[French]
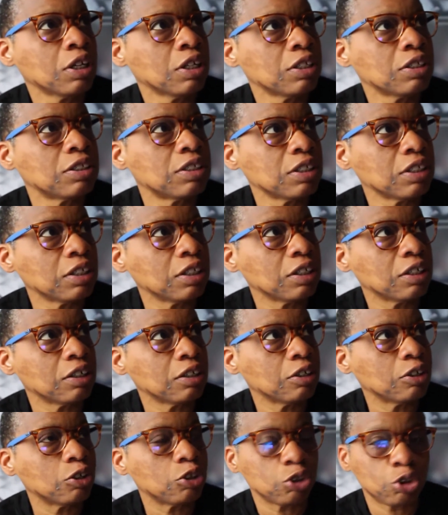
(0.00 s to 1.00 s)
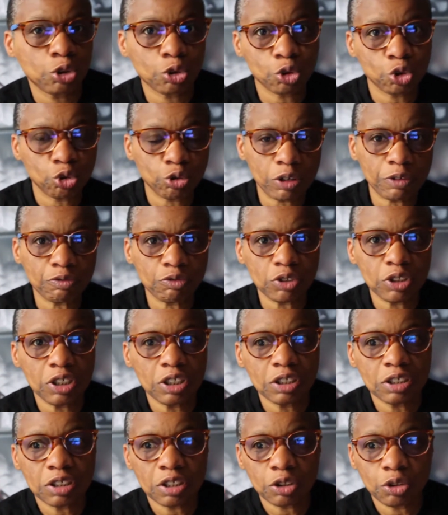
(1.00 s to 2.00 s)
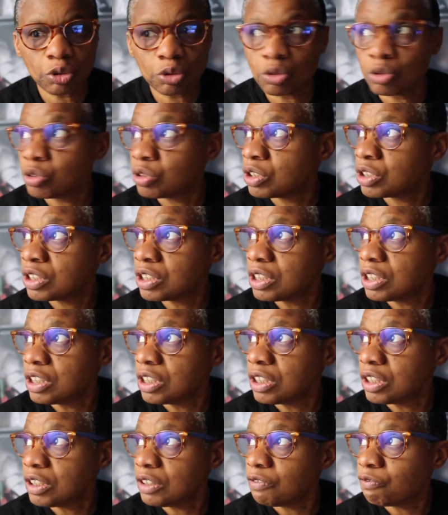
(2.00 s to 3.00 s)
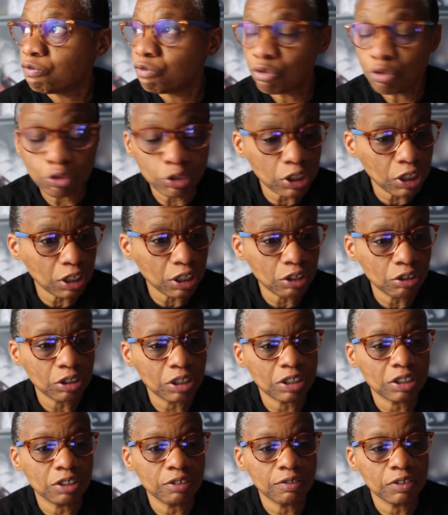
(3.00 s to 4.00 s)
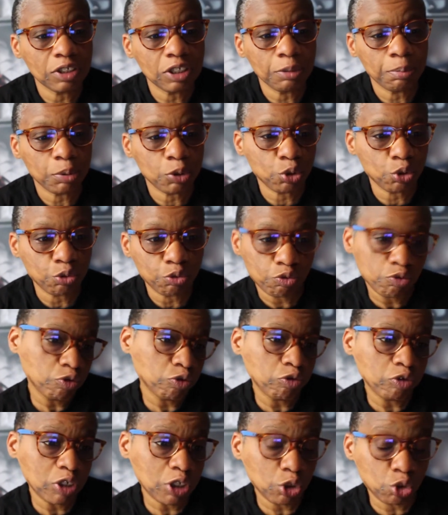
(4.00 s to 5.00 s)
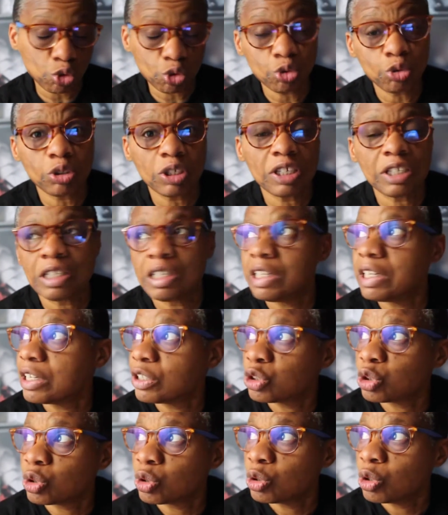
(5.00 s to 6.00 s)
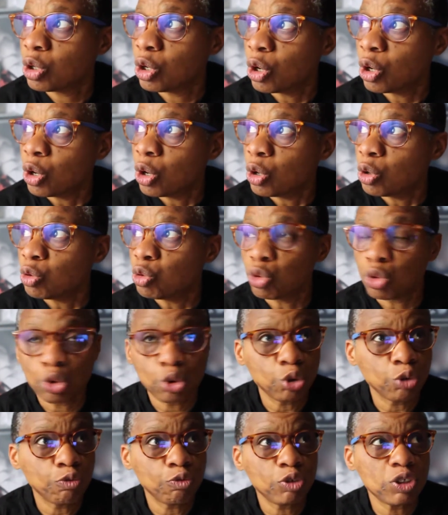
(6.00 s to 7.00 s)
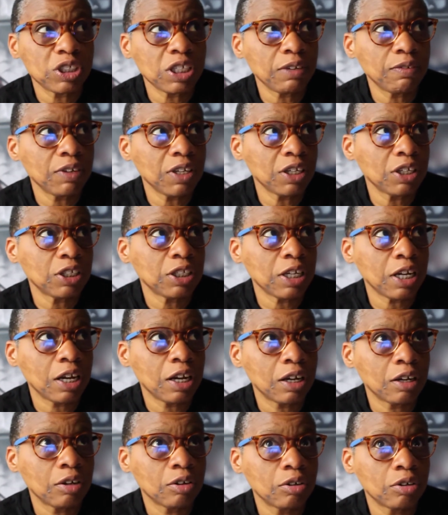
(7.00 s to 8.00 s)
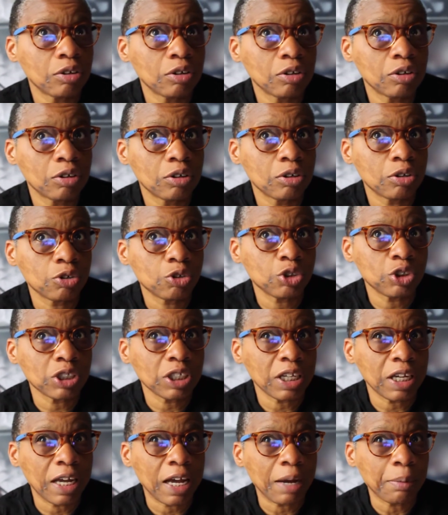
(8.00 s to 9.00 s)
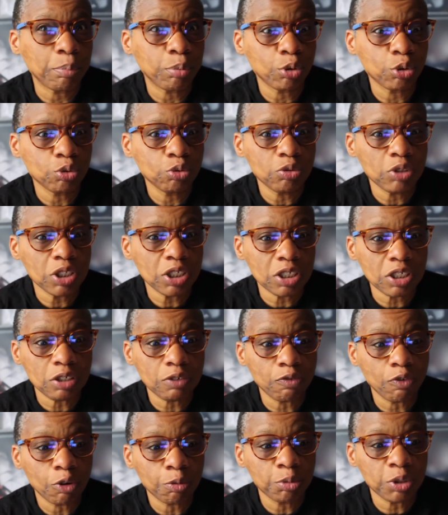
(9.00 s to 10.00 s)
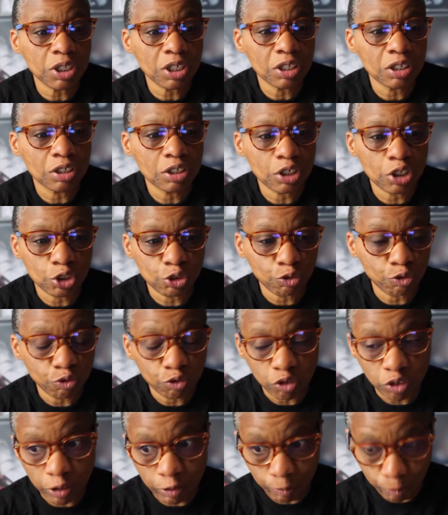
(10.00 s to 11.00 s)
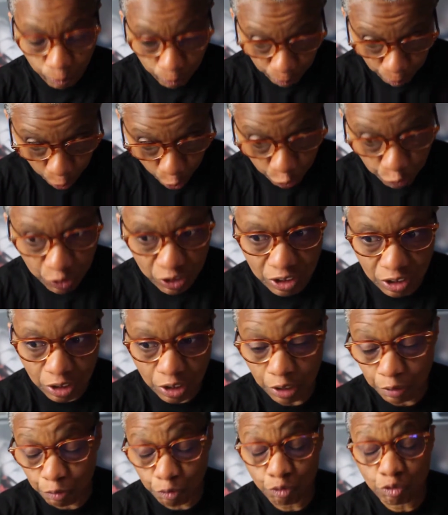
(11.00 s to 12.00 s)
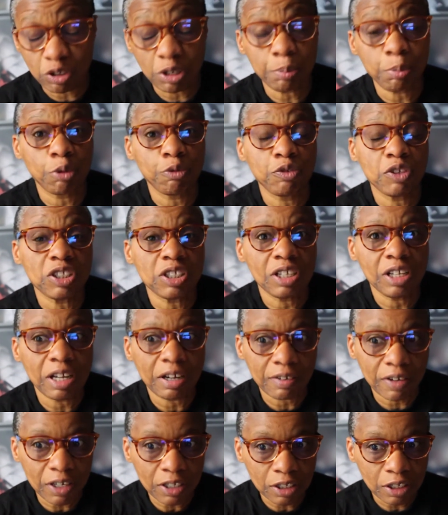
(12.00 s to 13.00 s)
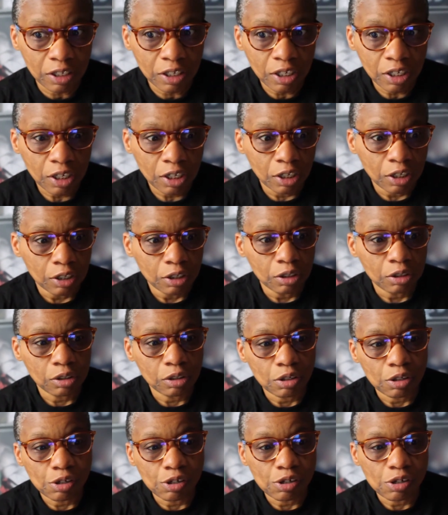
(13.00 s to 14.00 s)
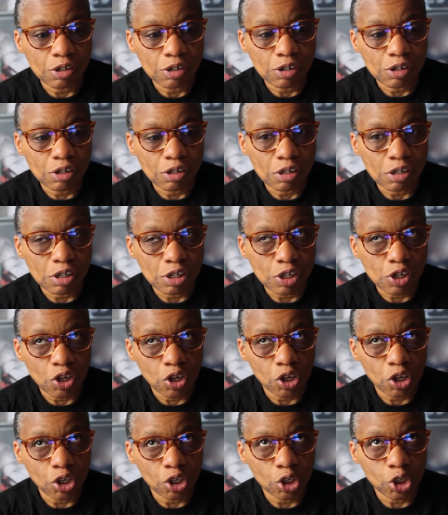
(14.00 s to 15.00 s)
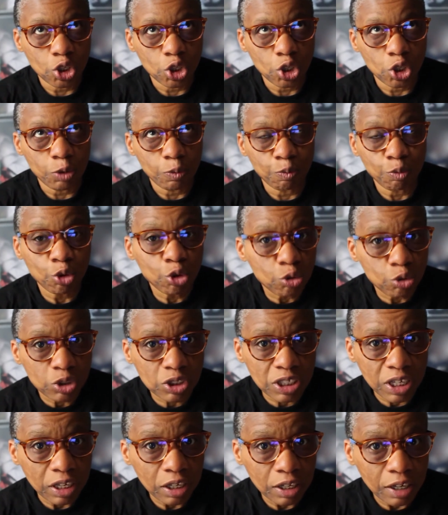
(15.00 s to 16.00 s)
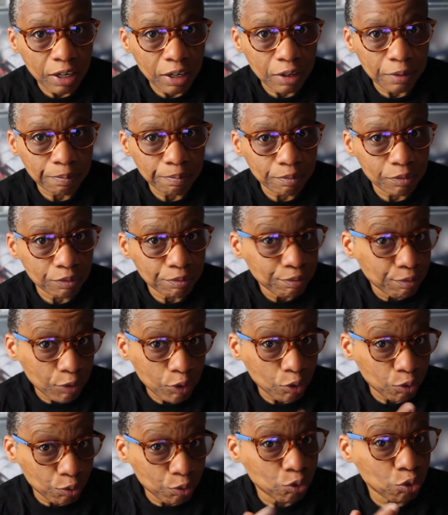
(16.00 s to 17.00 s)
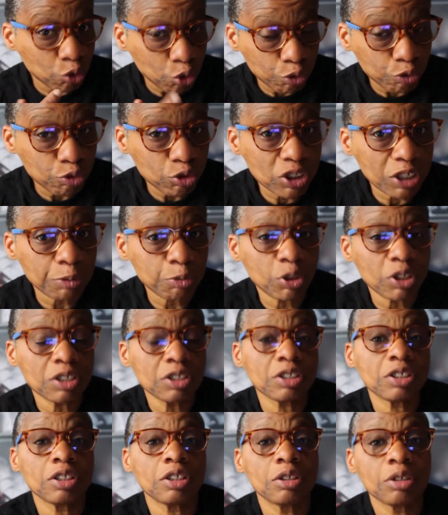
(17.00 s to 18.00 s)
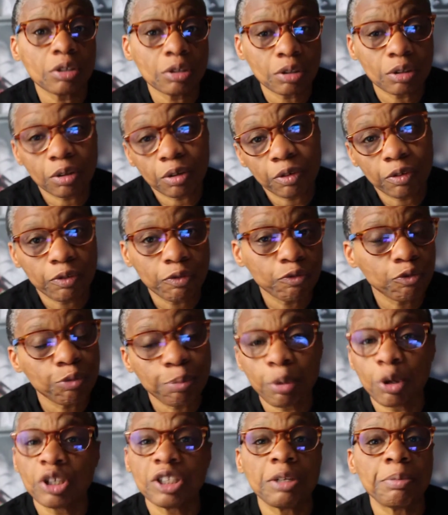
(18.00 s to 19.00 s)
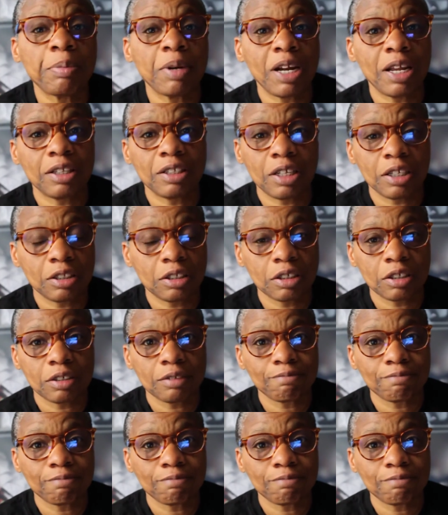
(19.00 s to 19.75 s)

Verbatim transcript: C'est ce que je dois vous dire, c'est que si vous créez une activité parce que vous voulez juste gagner de l'argent ou que vous savez qu'il y a, euh, je dirais, un produit qui se vend bien et vous voulez profiter et vous voulez profiter de la vague, euh, mon conseil de vous à moi, c'est vous prenez pas la tête.